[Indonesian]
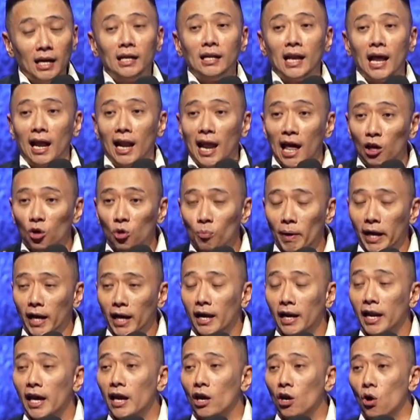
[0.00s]
Nah lalu mereka
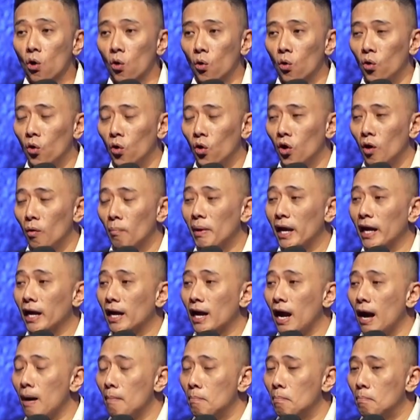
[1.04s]
nego.
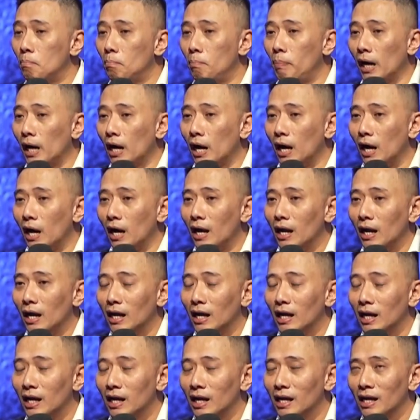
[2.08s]
Mereka ber,
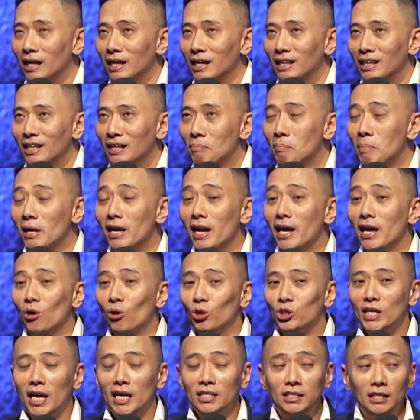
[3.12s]

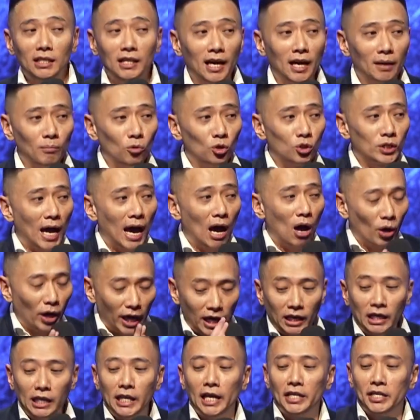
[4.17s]
bernegosiasi dengan Musa. Oke
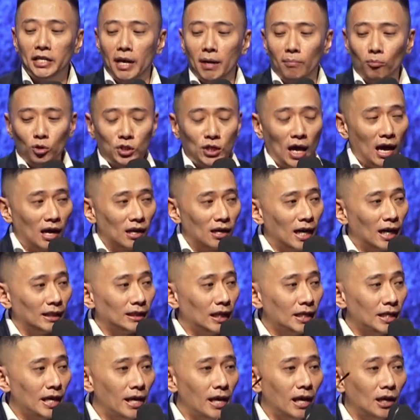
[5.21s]
gini aja deh Musa,
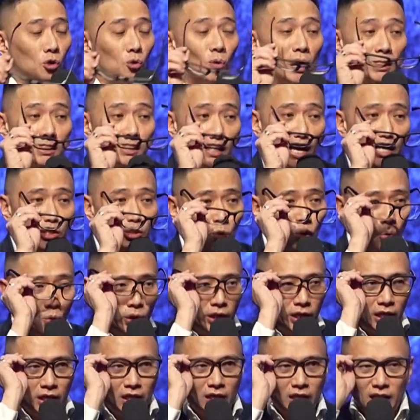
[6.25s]
katanya yang dua setengah suku
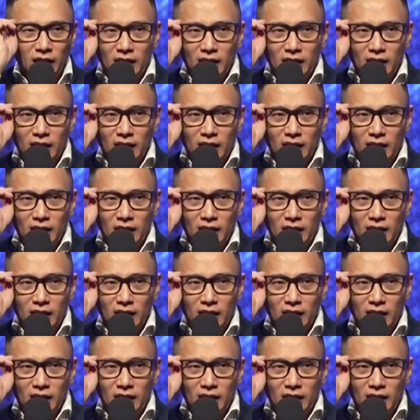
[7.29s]
ini.